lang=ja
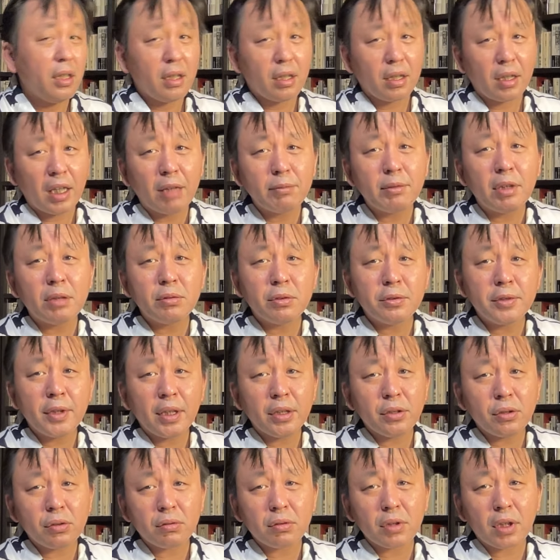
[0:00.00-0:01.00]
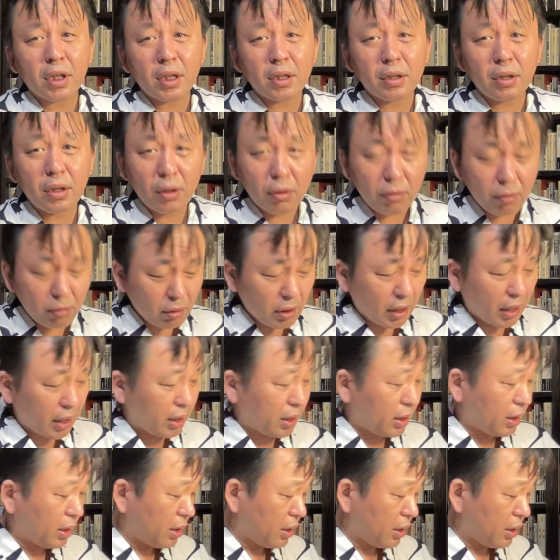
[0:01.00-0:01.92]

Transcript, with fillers: 浜村淳が出ようが、